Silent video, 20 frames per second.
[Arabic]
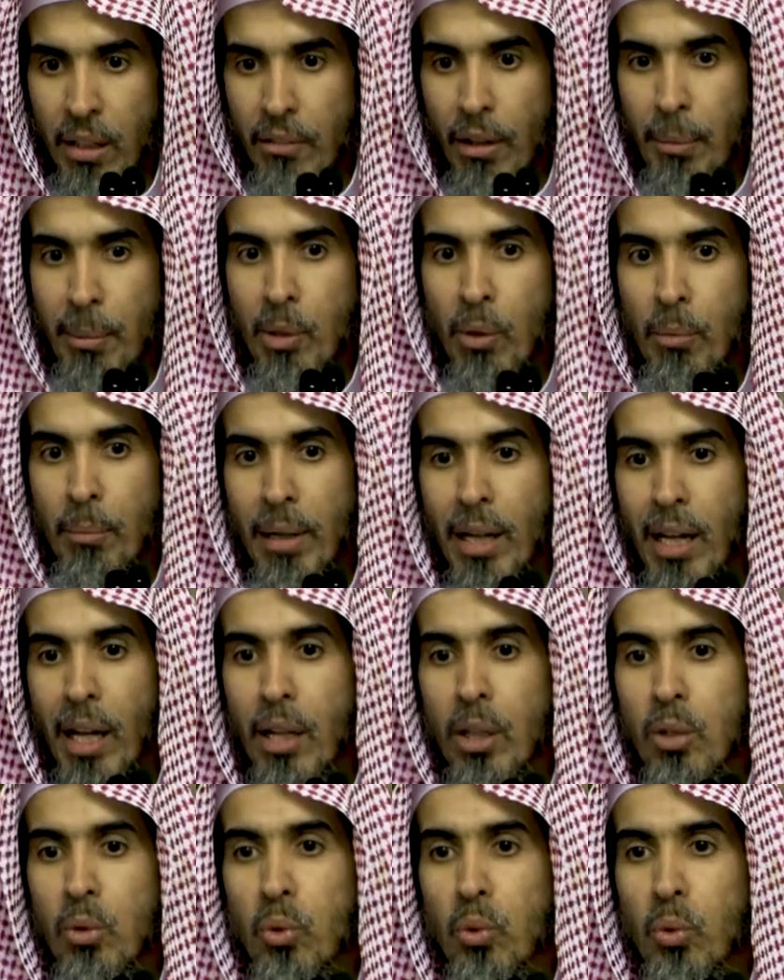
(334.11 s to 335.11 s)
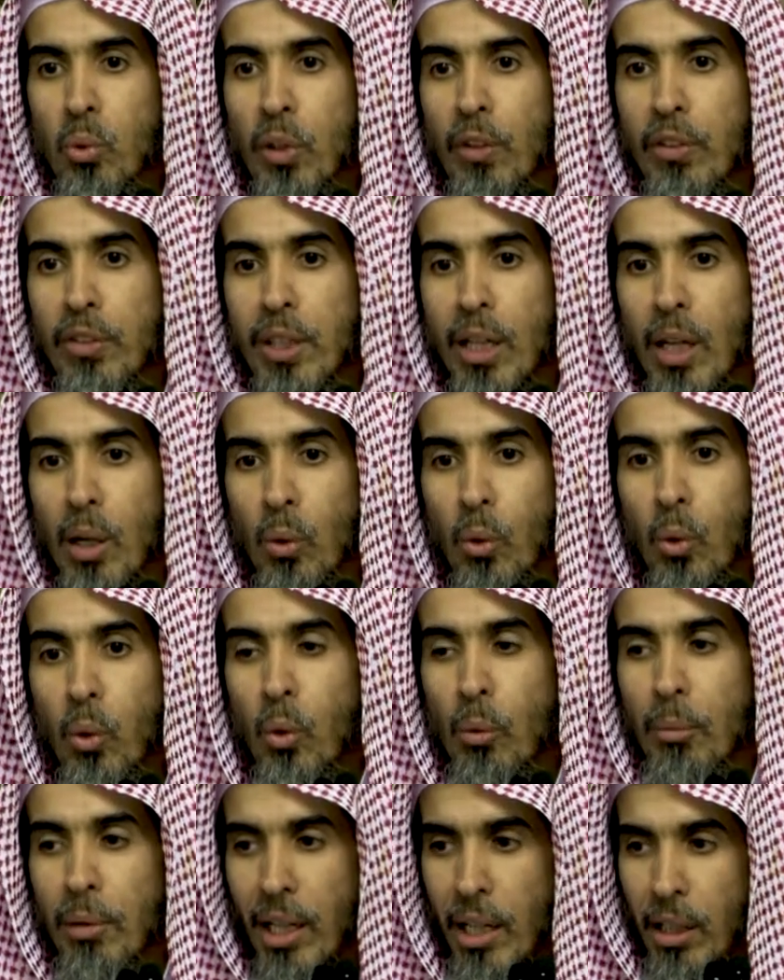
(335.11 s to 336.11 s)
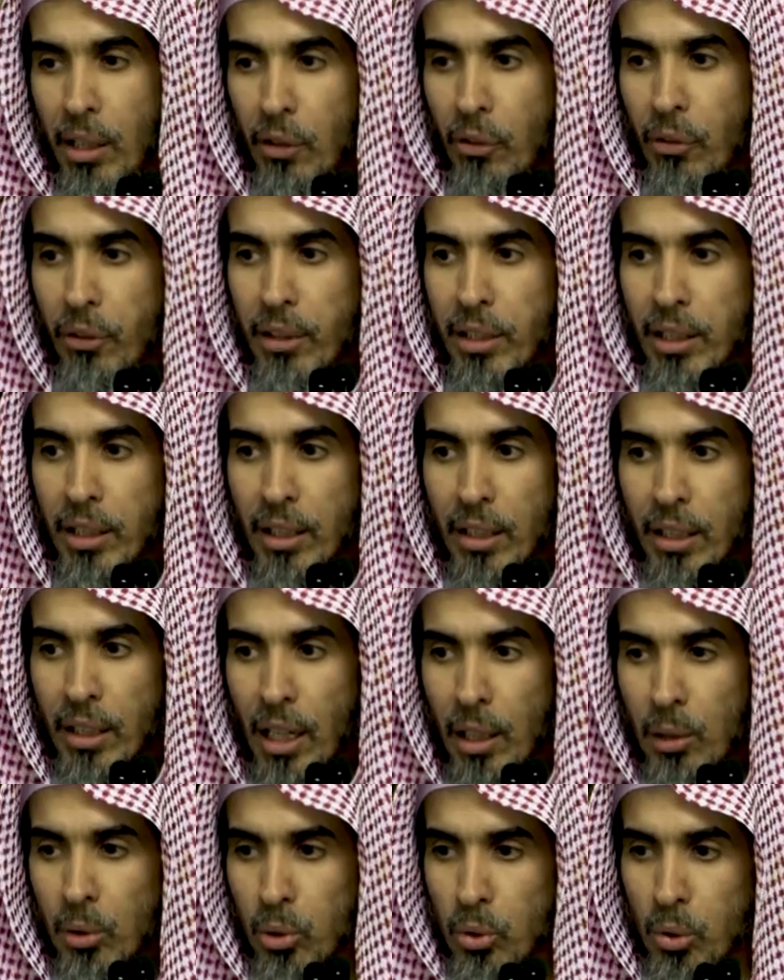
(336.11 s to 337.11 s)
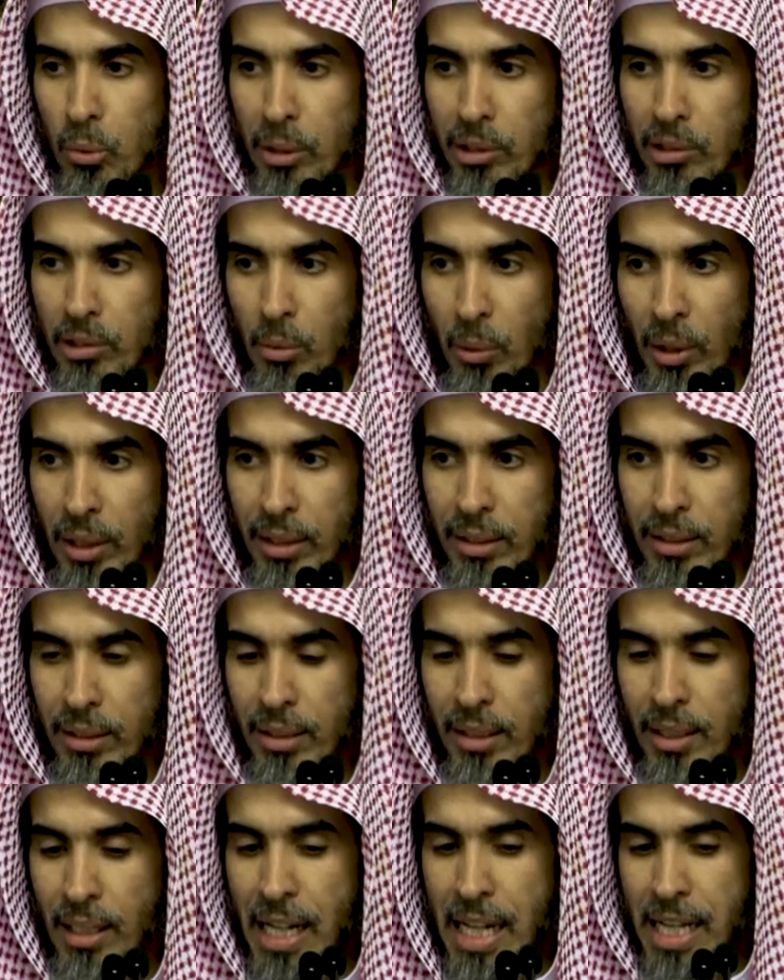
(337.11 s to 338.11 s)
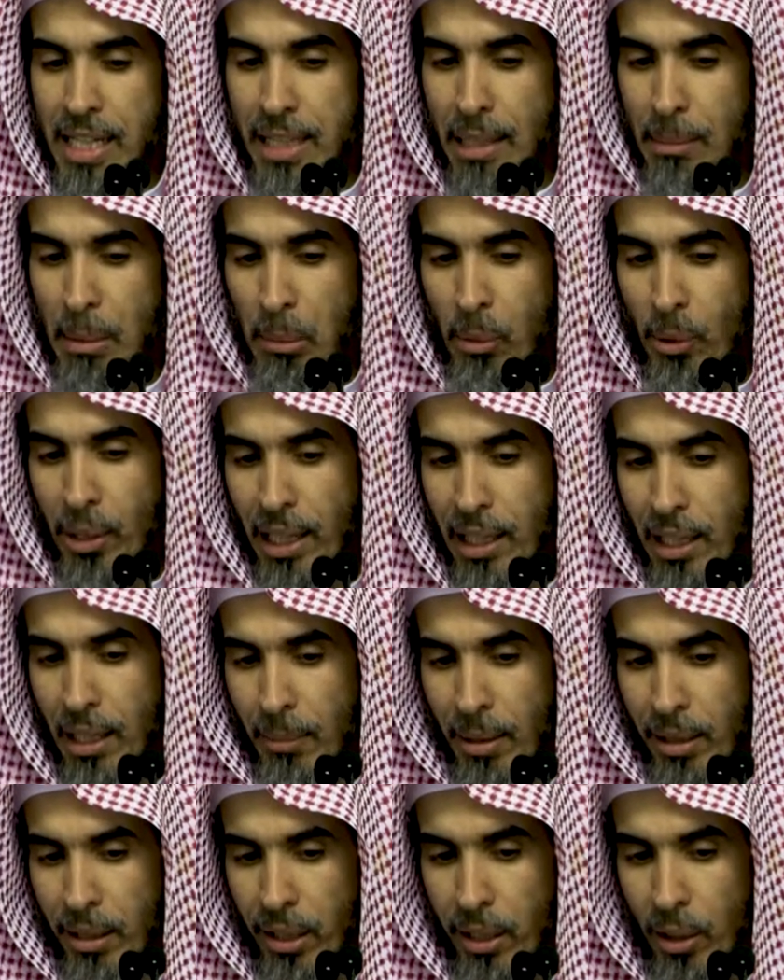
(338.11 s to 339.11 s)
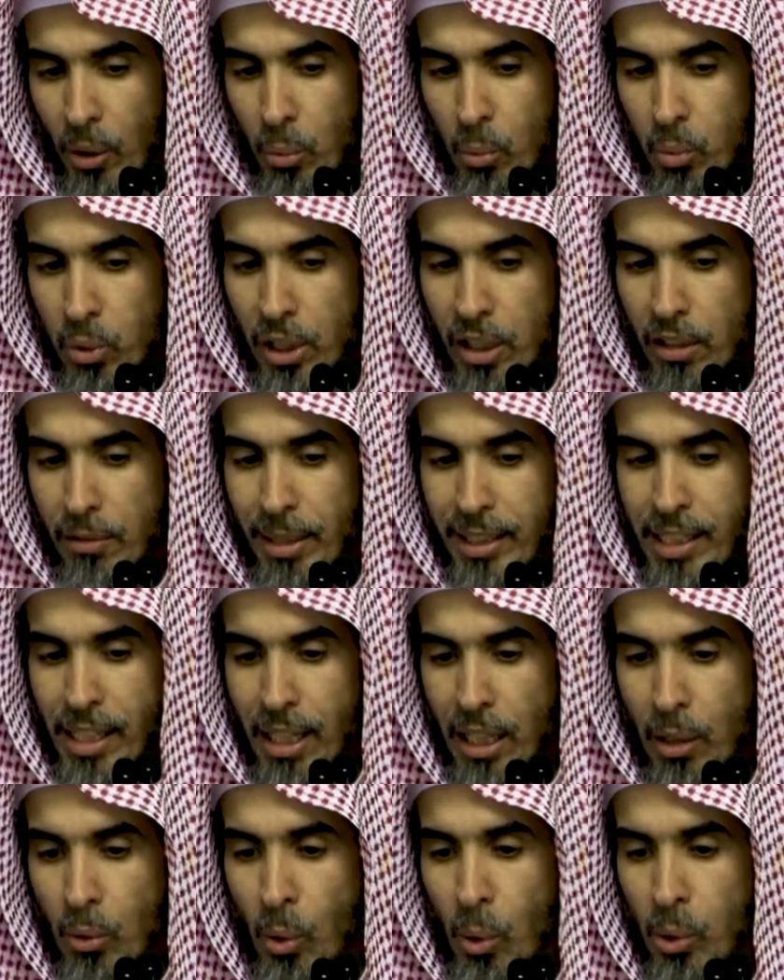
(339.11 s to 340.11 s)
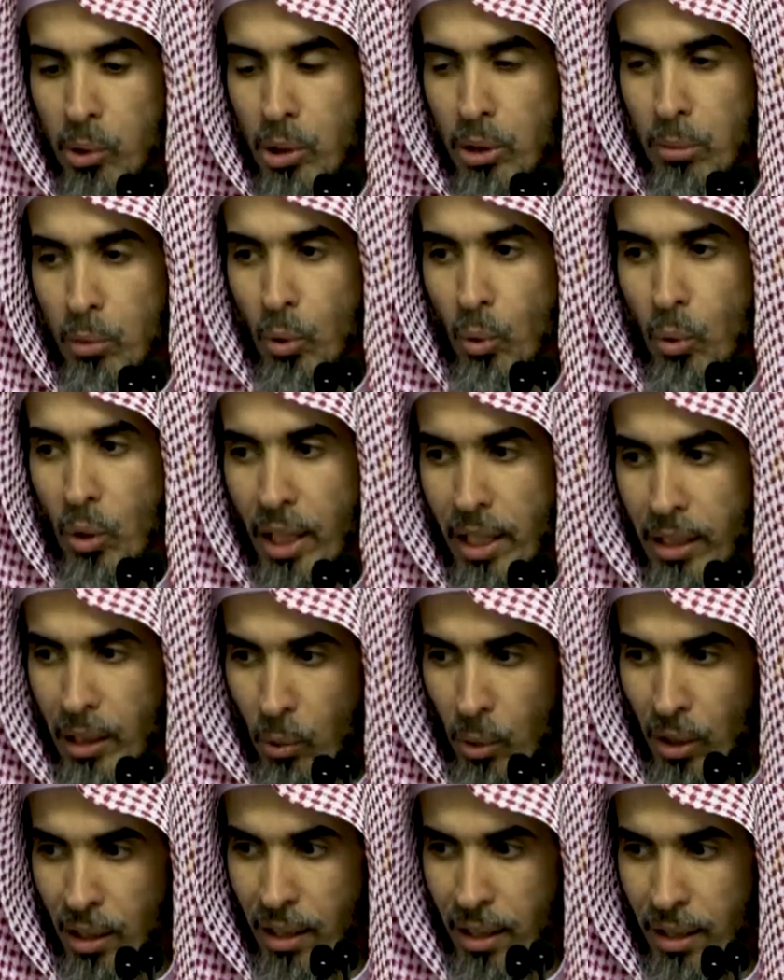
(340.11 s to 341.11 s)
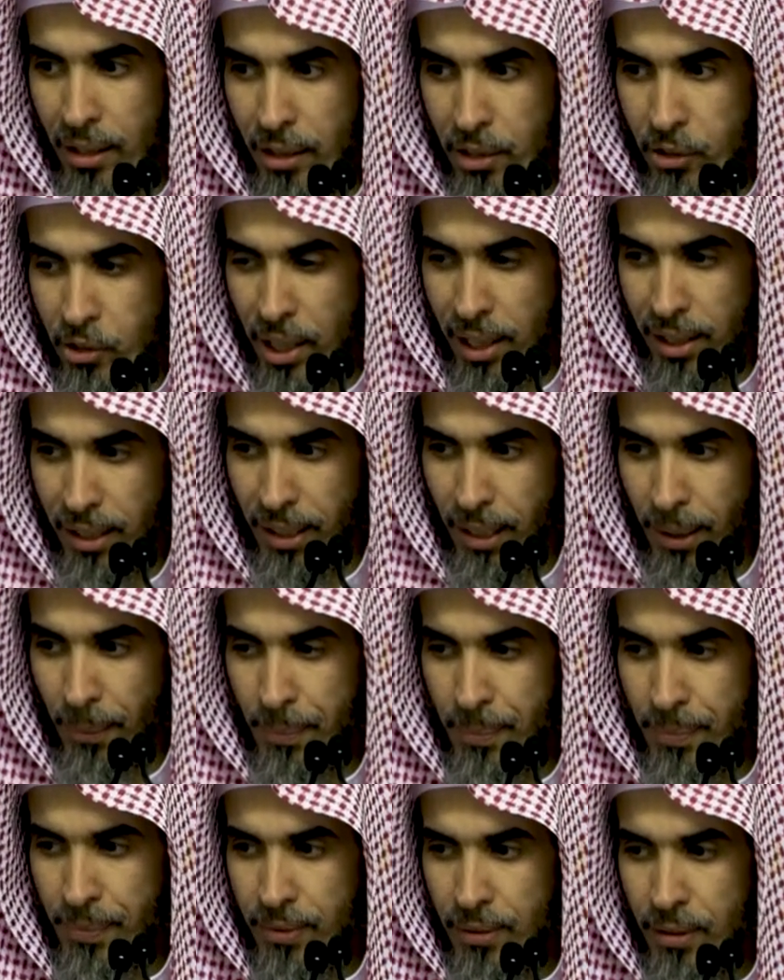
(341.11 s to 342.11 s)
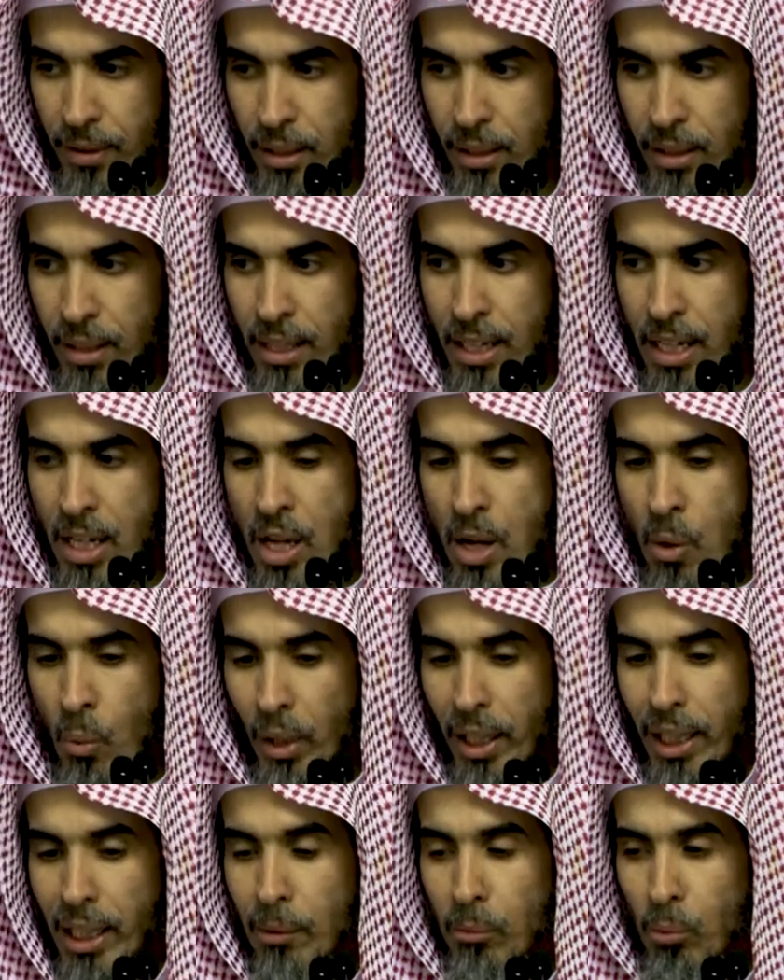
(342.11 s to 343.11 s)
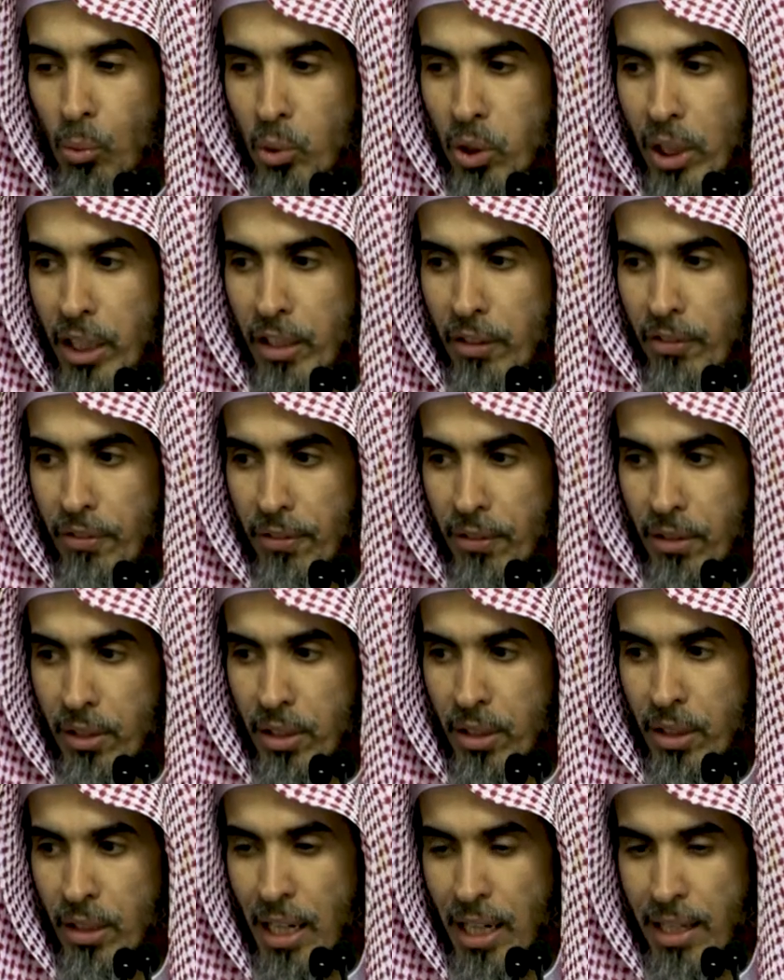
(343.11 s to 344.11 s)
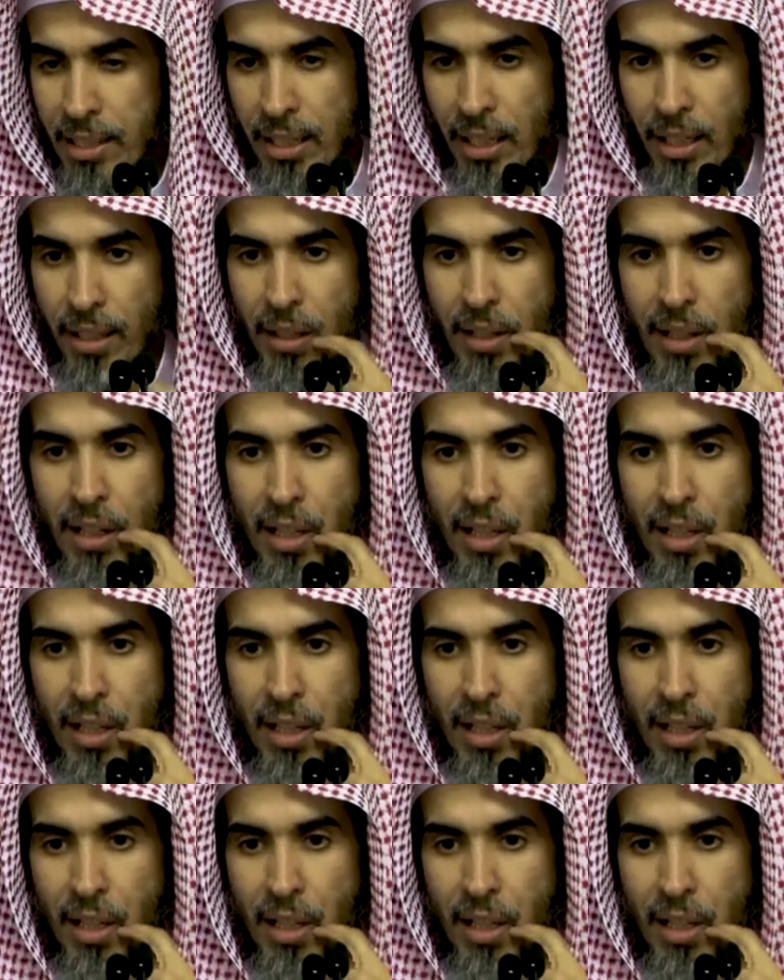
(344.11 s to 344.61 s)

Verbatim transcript: فمنهم من لا يجوز إفتاؤه مع حفظه الكتب الطوال سبب ذلك ما ذكره المصنف بعد ذلك وهو تطبيقها على الوقائع الجارية وكلام المصنف حسن